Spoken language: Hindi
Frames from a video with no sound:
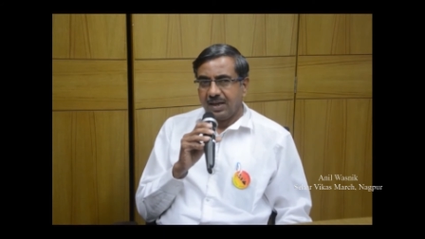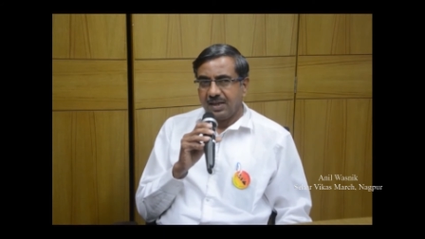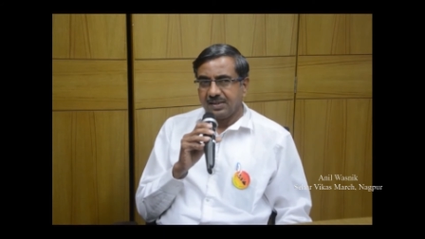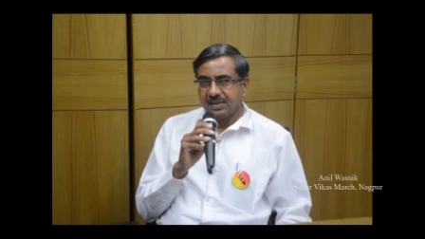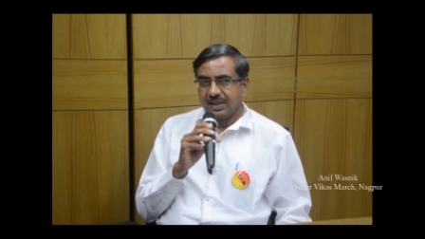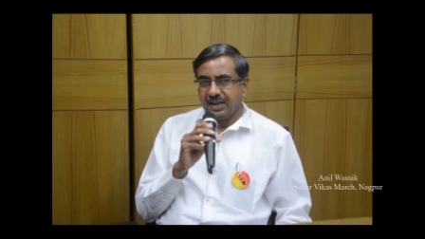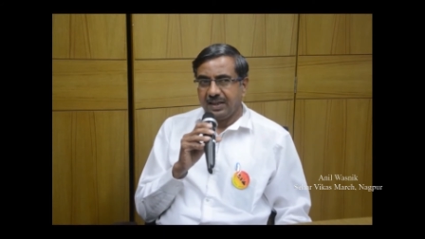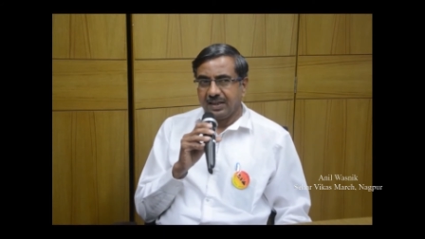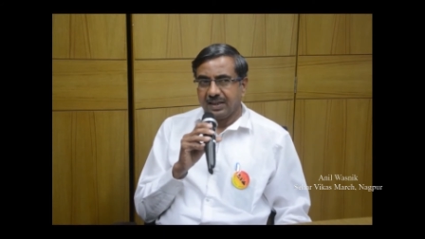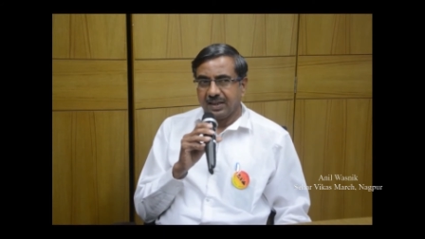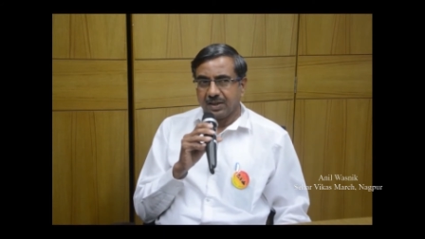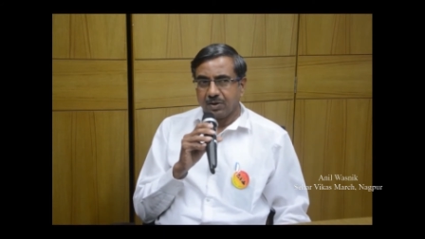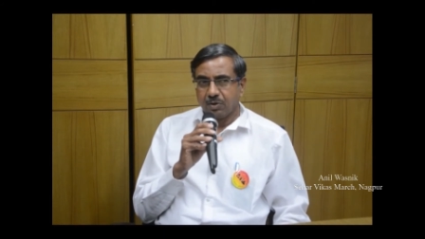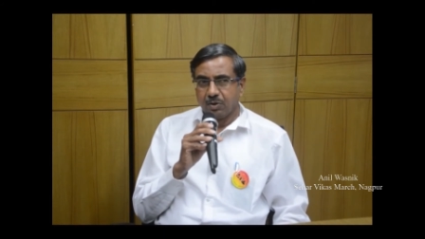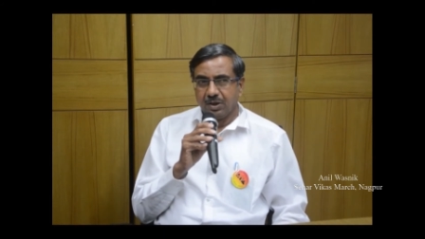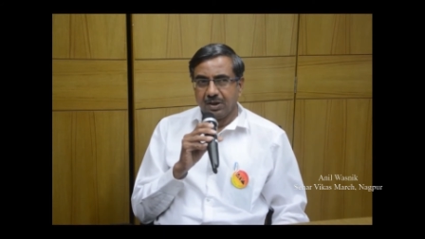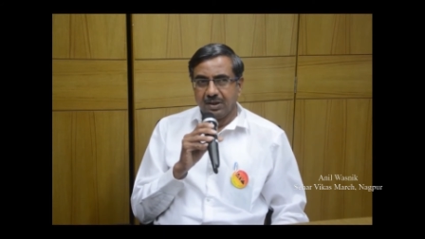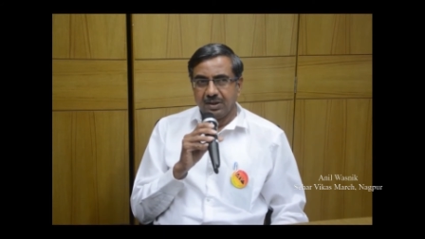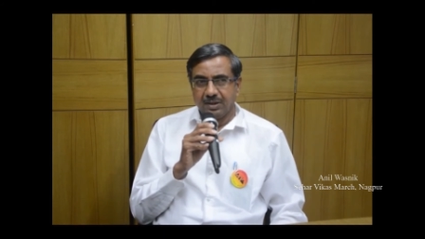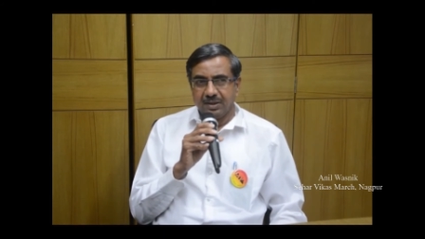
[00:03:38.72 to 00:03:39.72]
ऐसा नहीं कि
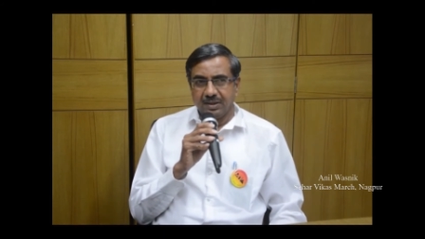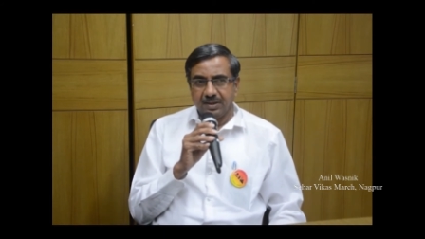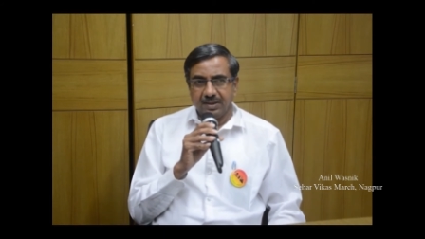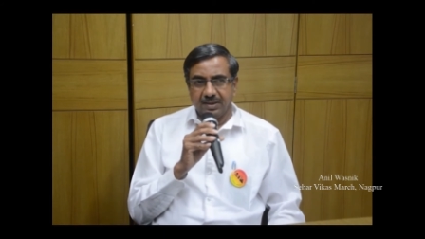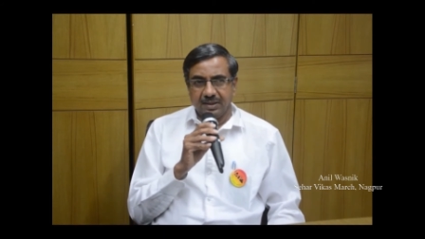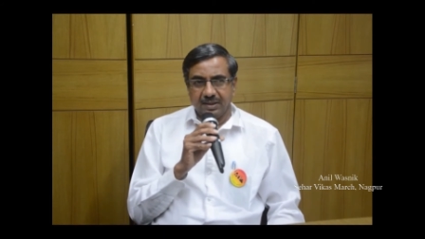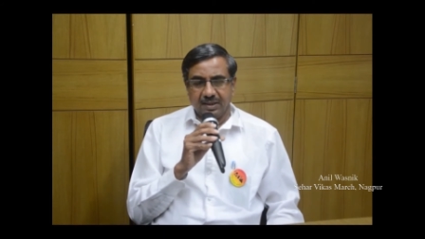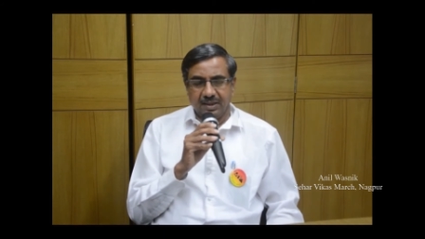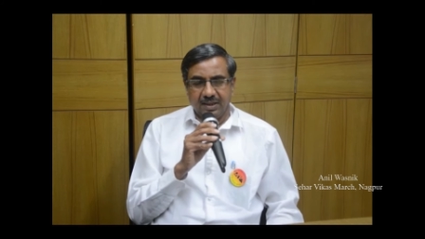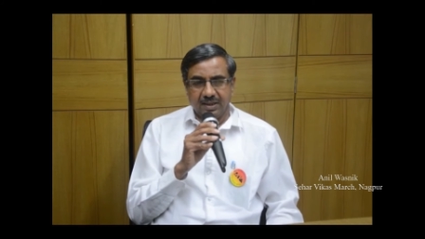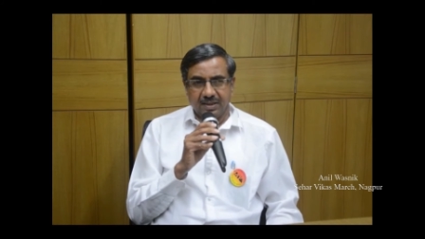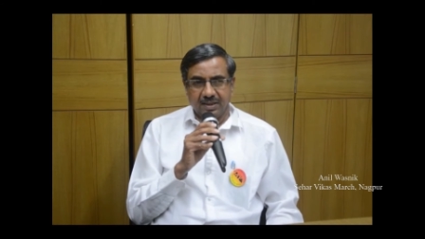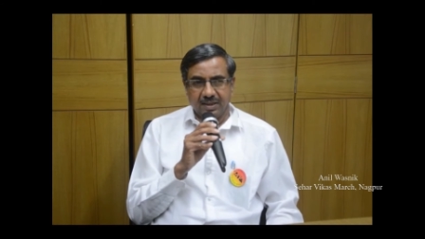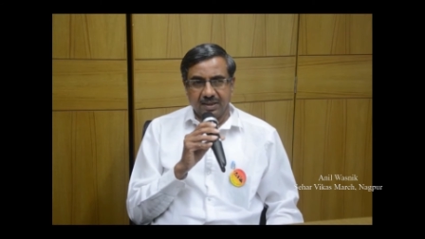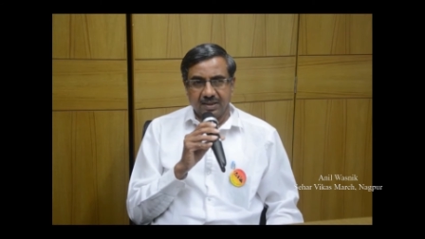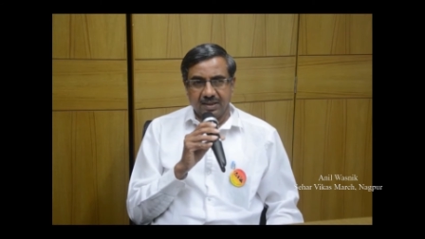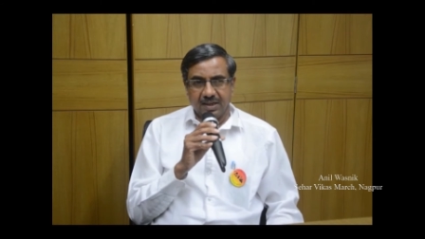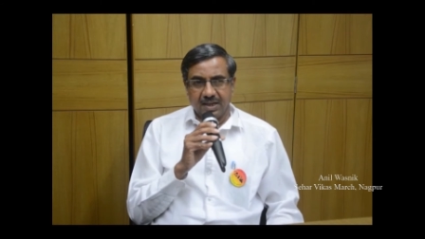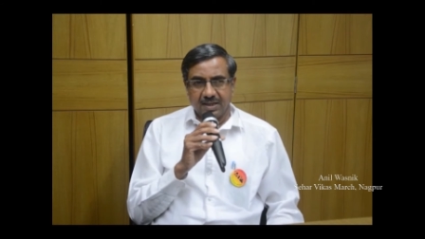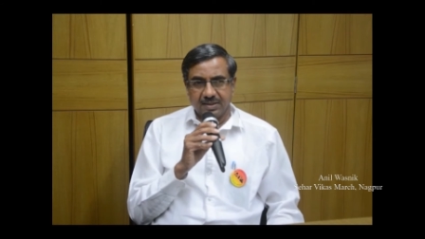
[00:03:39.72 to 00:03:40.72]
केवल एक ही
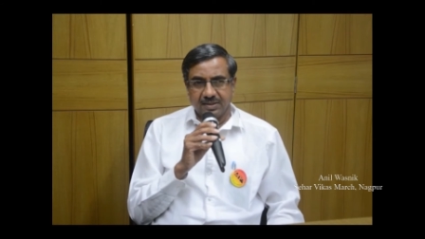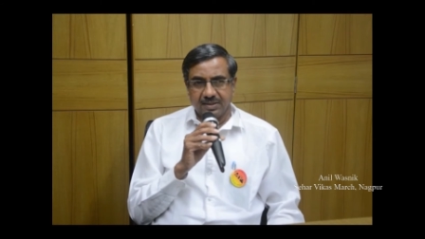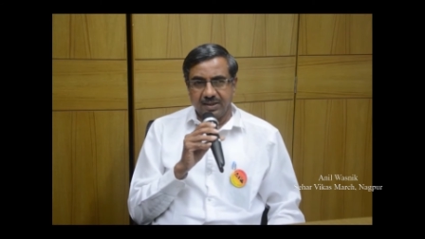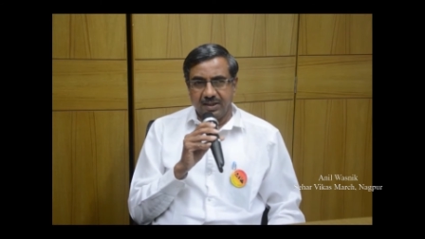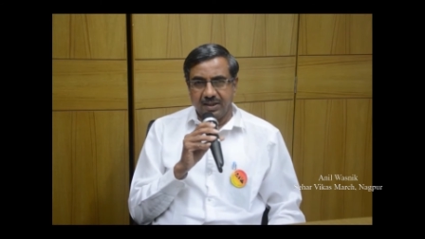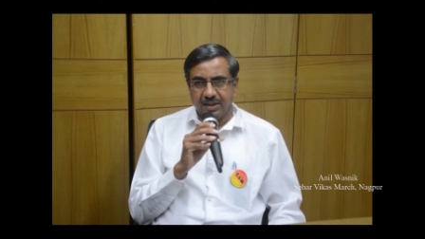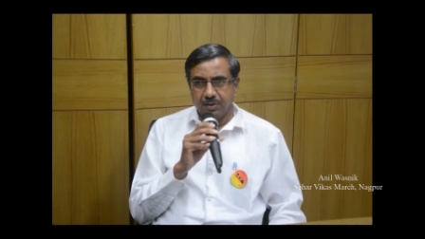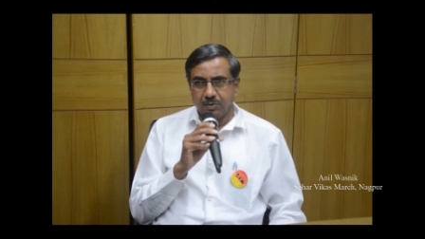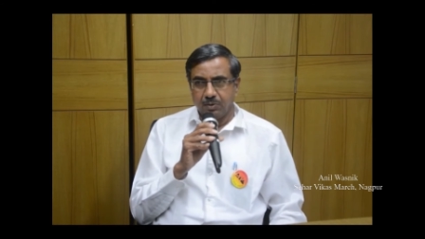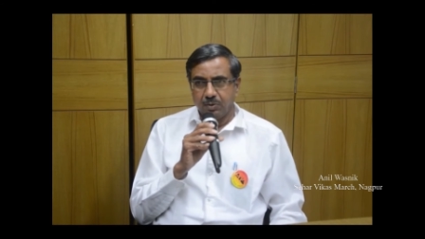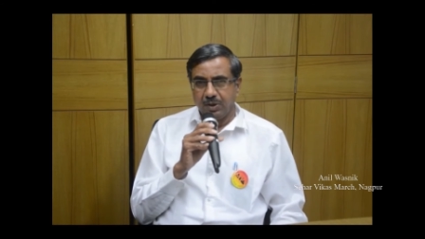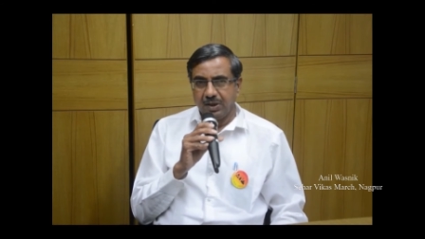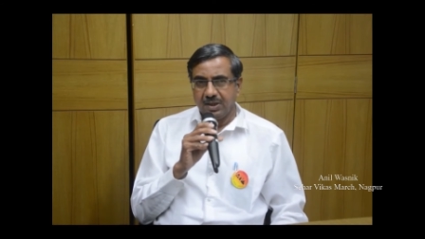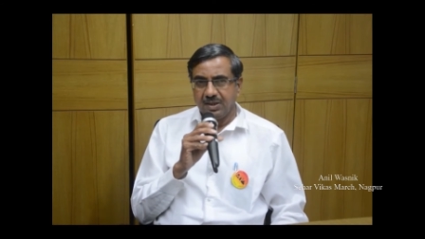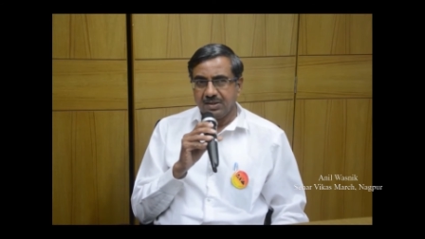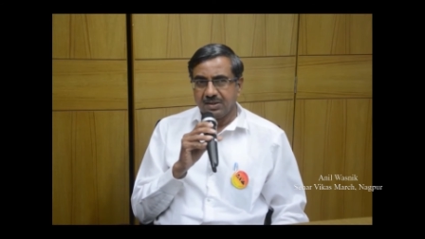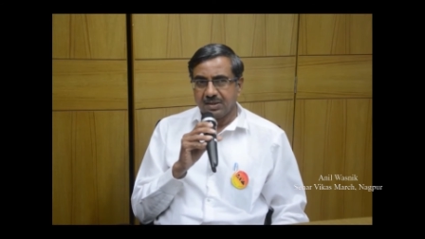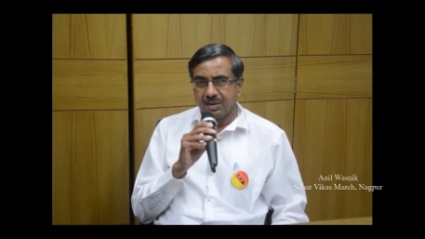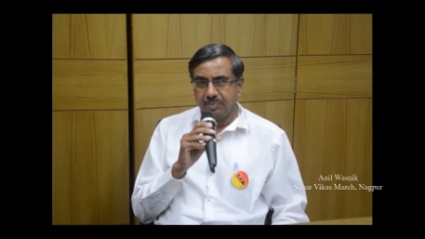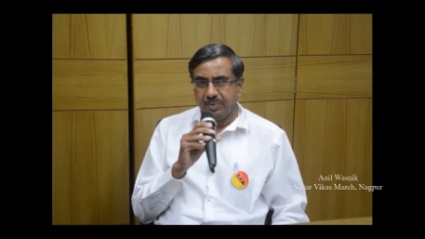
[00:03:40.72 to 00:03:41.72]
क्लास के लिए हो
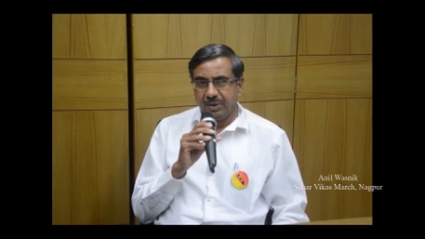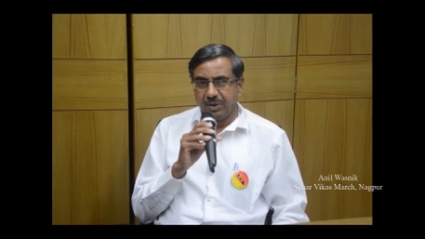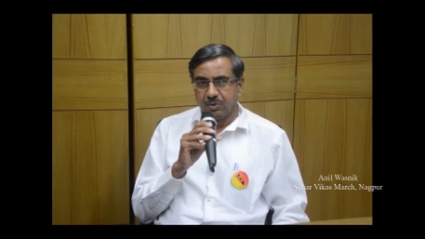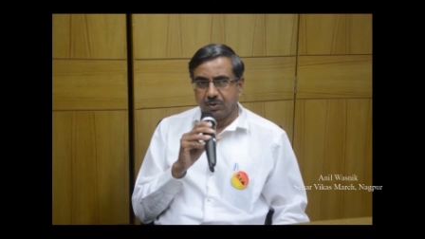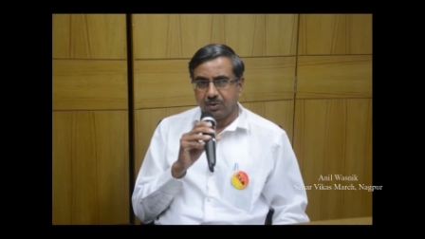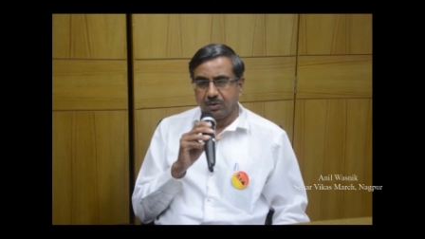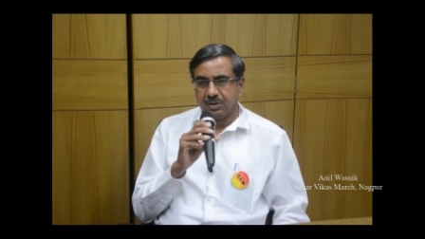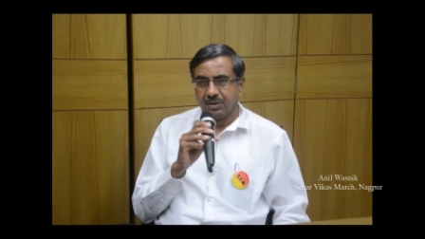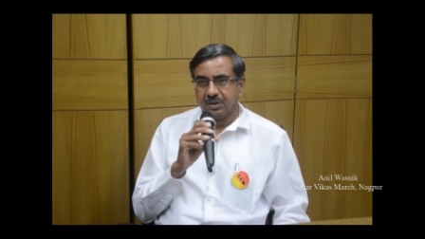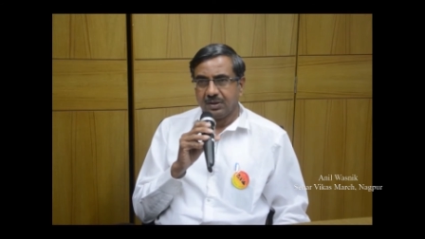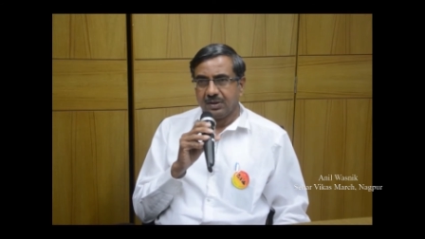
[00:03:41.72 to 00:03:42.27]
लेकिन सभी को